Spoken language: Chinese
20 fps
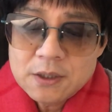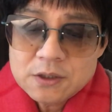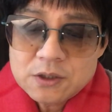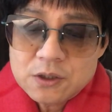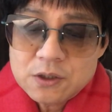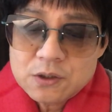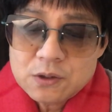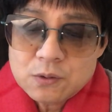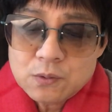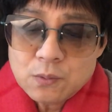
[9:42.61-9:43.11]

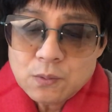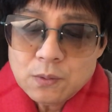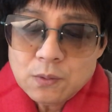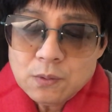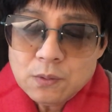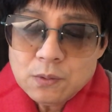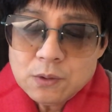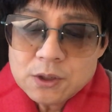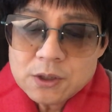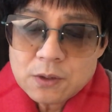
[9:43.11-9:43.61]
其实
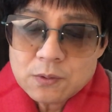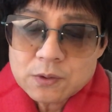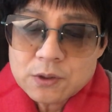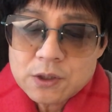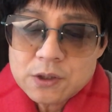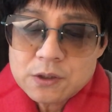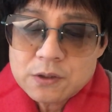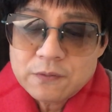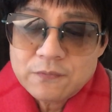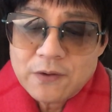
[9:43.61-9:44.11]
中小
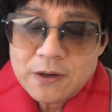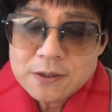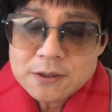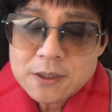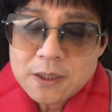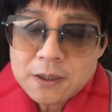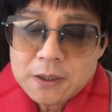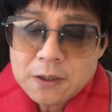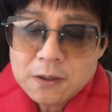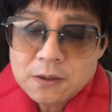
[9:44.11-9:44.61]
城市房
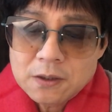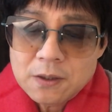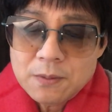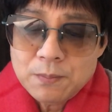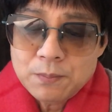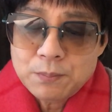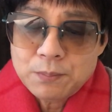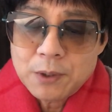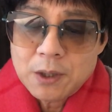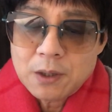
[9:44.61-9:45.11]
产肯
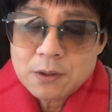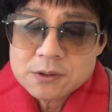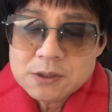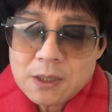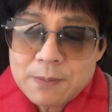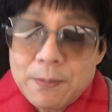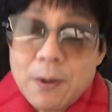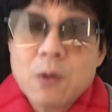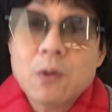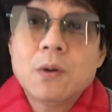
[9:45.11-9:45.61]
定不要
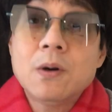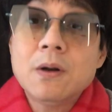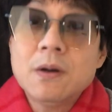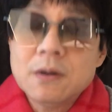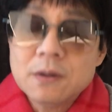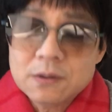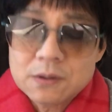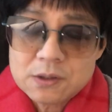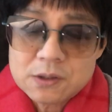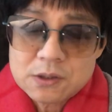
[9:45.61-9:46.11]
再抱
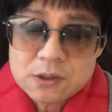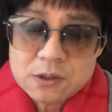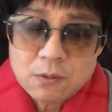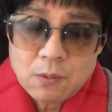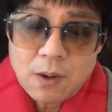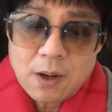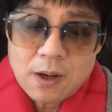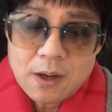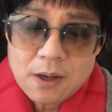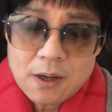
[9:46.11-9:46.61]
任何的希
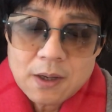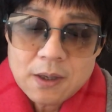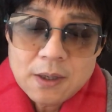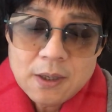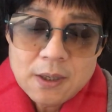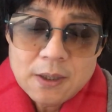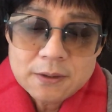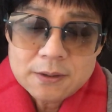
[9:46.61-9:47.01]
望啊！